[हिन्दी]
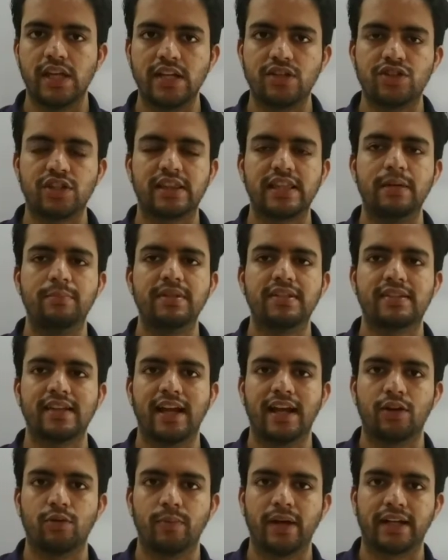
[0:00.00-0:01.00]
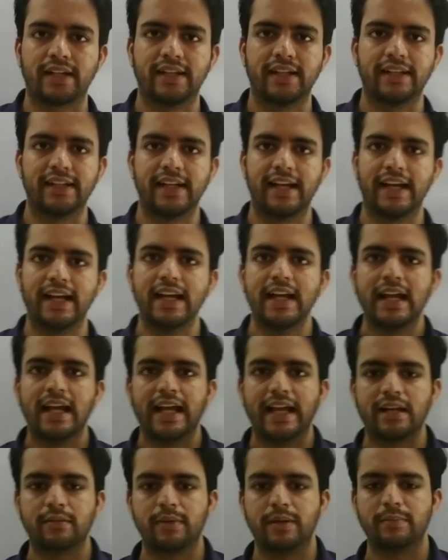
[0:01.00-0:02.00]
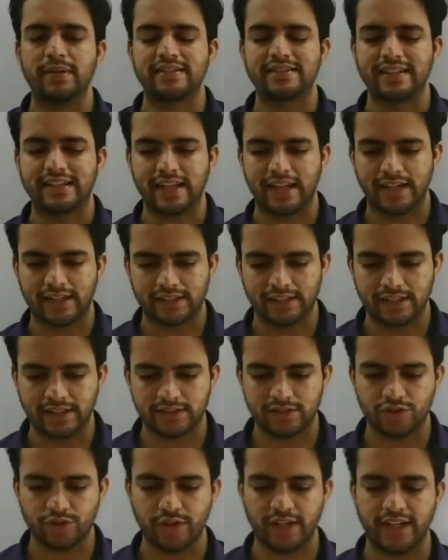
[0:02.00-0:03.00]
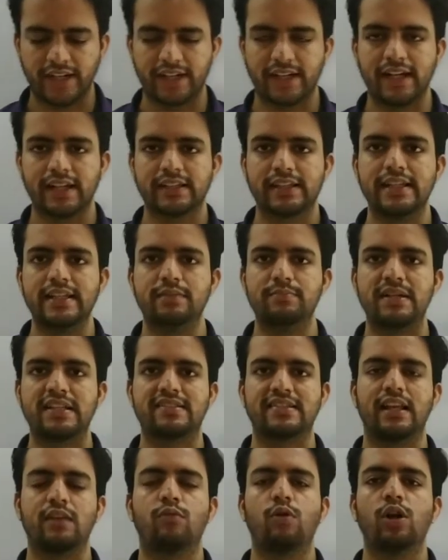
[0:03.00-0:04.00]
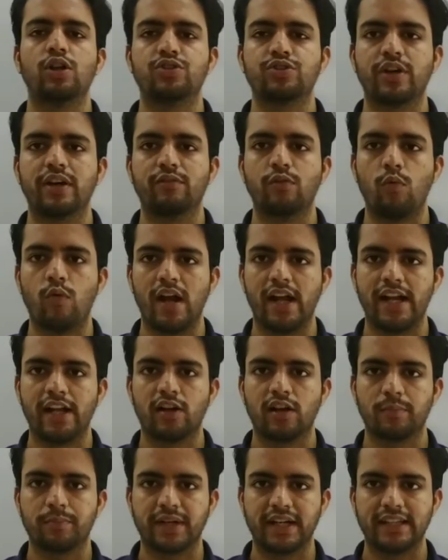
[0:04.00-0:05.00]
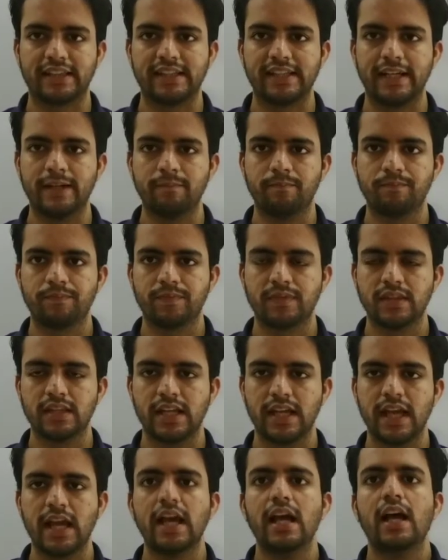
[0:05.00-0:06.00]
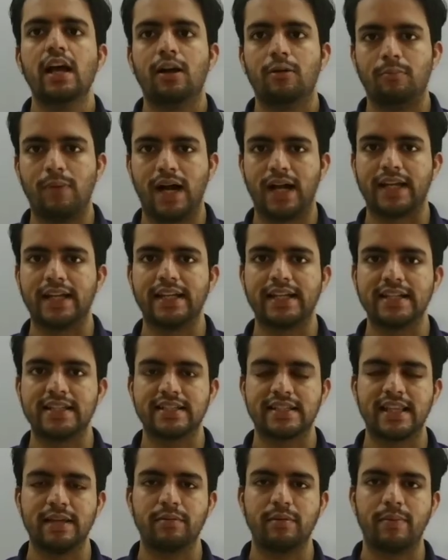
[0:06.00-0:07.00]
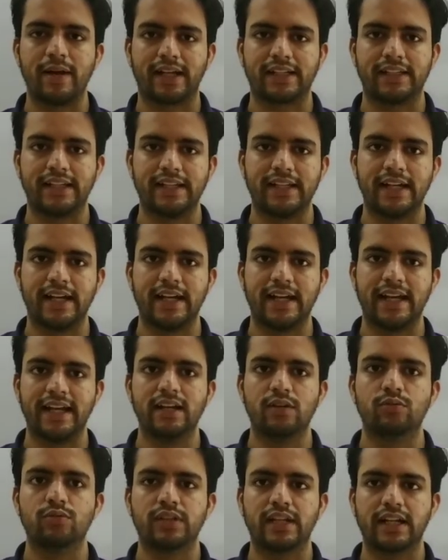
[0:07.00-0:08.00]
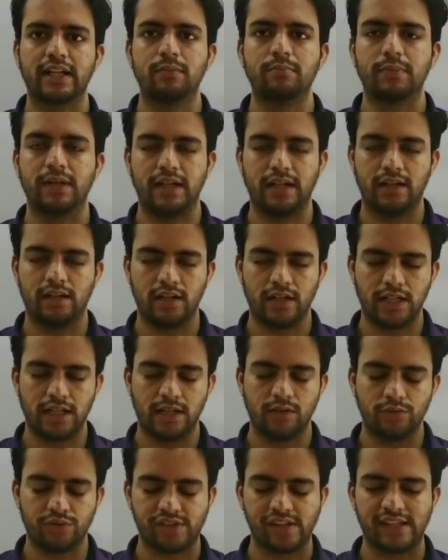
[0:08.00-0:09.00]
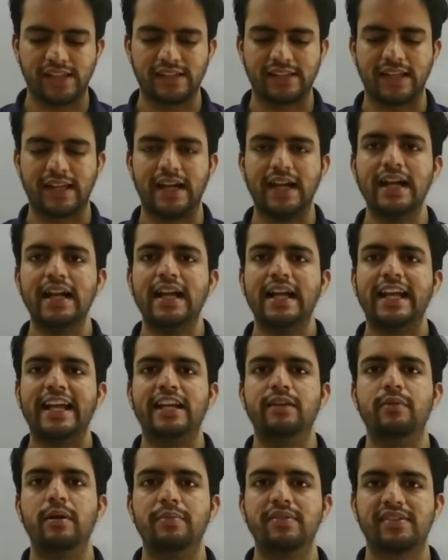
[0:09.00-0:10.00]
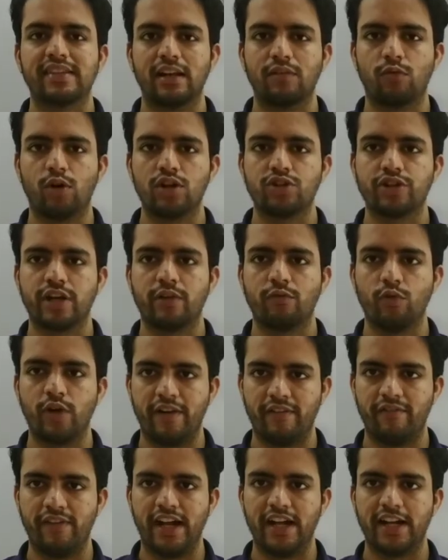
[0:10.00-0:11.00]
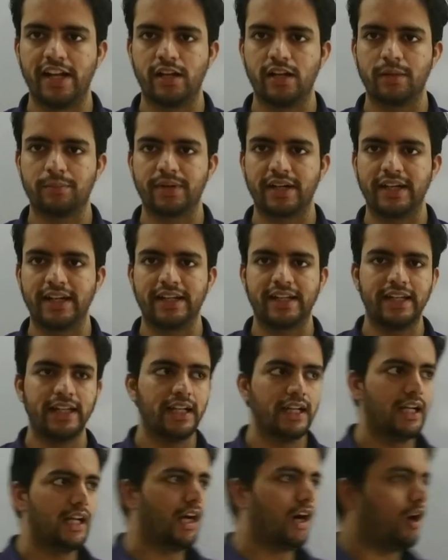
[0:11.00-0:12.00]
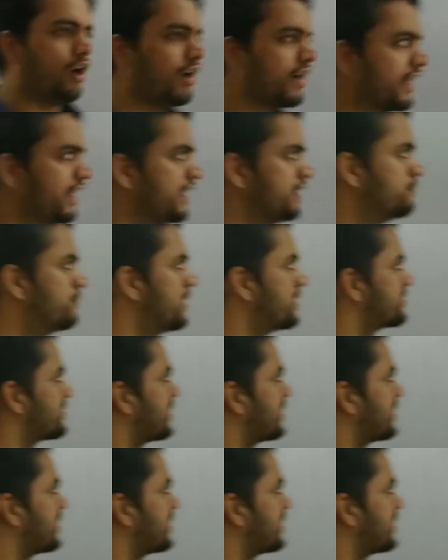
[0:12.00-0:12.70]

so, ये जितने भी साइनोबैक्टीरिया है इनमें बेसिक कैरेक्टर जो रहेगा कि इनमें सेल वॉल जो है वो वेल डेवलप रहती है बाकी के जितने भी बैक्टीरिया है उनके कम uh, uh, उसी की तरह इनमें भी सेल वॉल जो है वो वेल डेवलप रहेगी और इनमें